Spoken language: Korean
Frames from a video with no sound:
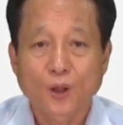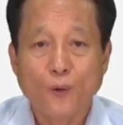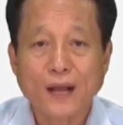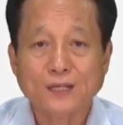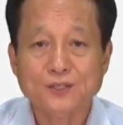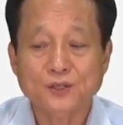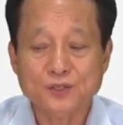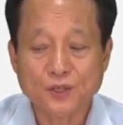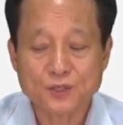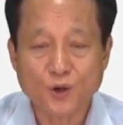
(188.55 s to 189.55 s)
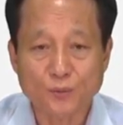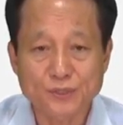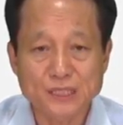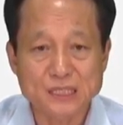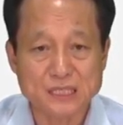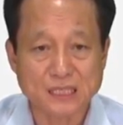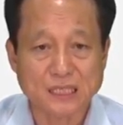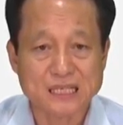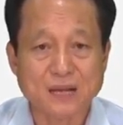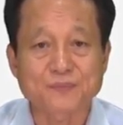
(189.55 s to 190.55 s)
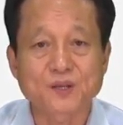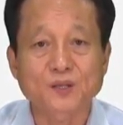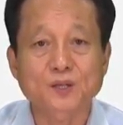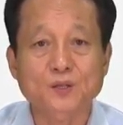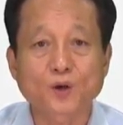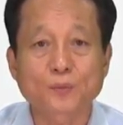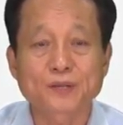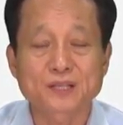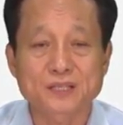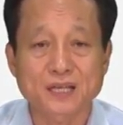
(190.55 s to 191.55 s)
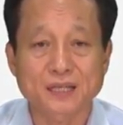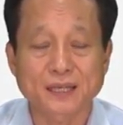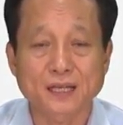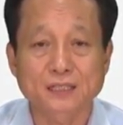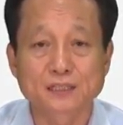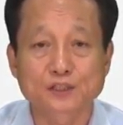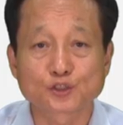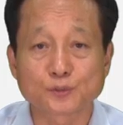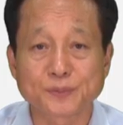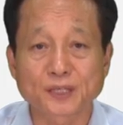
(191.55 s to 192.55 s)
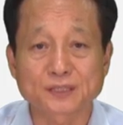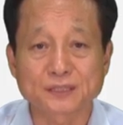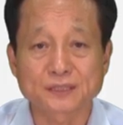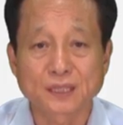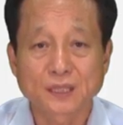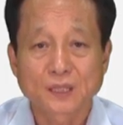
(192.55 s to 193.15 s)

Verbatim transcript: 확정적 처분인지 잠정적 처분인지에 대한 그 구별은